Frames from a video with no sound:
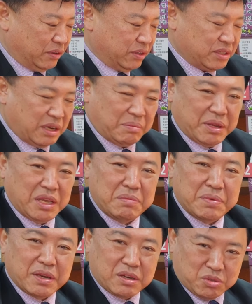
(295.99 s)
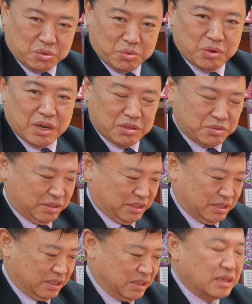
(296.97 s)
그래서 아마 이별을 좀 구할 수
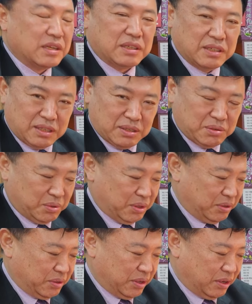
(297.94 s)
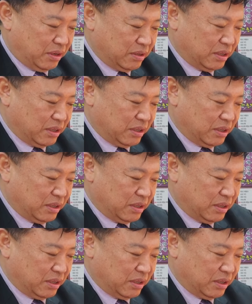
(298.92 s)
있는 그런 운이고요.